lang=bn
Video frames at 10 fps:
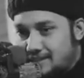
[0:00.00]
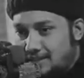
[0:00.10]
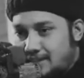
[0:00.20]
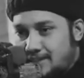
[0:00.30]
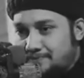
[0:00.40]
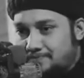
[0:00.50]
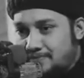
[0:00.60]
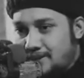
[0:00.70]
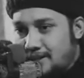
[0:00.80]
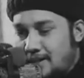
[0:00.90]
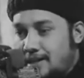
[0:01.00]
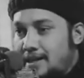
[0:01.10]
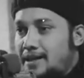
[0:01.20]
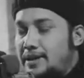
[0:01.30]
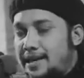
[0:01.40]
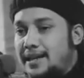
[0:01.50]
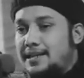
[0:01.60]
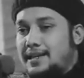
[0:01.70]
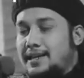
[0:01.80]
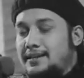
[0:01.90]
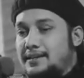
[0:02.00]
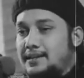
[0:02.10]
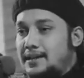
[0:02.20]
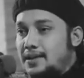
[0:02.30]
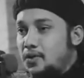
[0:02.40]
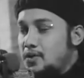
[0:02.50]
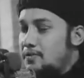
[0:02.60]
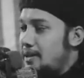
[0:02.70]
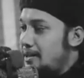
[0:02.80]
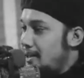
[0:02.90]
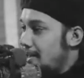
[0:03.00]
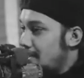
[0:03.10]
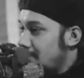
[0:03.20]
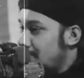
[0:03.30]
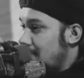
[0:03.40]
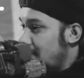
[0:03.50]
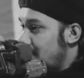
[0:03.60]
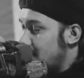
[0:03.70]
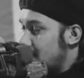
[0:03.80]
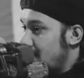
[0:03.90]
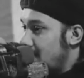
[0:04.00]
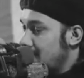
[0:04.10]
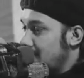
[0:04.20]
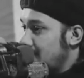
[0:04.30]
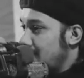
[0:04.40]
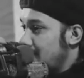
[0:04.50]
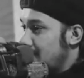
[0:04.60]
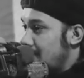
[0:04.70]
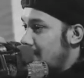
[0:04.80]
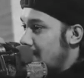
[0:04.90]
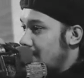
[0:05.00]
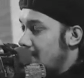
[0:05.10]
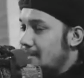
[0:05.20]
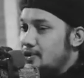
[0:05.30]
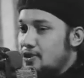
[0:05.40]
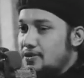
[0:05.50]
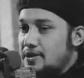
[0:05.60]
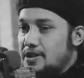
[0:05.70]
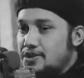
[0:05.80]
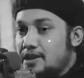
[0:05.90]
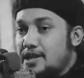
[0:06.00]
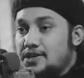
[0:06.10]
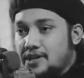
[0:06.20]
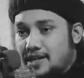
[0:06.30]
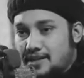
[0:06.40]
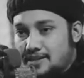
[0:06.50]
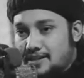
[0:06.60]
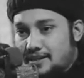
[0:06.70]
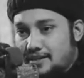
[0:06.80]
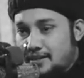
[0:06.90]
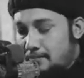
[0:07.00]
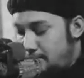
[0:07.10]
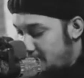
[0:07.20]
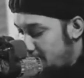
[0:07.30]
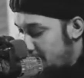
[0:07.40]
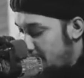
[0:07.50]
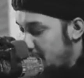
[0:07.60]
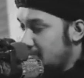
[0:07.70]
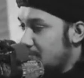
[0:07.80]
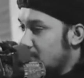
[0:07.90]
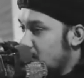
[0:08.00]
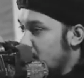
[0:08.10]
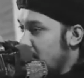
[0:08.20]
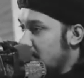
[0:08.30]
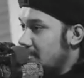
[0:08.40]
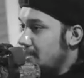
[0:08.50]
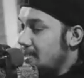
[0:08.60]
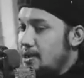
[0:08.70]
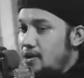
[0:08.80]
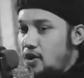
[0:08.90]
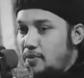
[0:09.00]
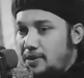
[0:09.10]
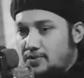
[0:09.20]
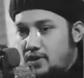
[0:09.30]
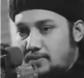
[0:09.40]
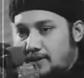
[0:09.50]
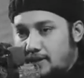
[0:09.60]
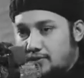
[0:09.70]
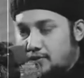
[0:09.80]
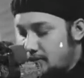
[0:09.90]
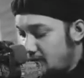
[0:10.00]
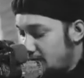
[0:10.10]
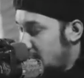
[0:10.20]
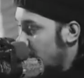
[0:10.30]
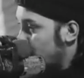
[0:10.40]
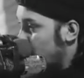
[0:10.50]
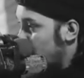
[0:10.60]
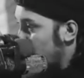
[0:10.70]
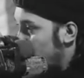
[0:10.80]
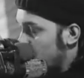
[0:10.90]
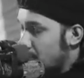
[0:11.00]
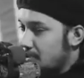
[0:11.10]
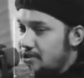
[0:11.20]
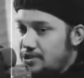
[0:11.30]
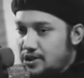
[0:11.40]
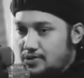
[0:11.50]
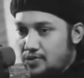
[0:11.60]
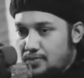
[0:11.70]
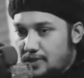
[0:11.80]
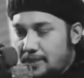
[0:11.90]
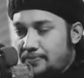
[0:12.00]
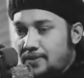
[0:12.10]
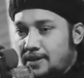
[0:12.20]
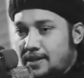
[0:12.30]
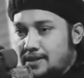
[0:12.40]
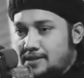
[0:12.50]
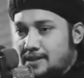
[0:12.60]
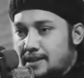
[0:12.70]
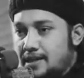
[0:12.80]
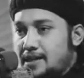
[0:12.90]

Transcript: ইত্যাদি তাই না কিন্তু এখানে দেখেন লুকমান হাকিম আলি ইসলাম তিনি তার সন্তানকে সিরিকে শিক্ষা দিচ্ছেন পিতামাতার খেদমত করবে তাদের অবাধ্য হবে না সৎ কাজের আদেশ করবে অসৎ কাজে নিষেধ করবে ঠিক আছে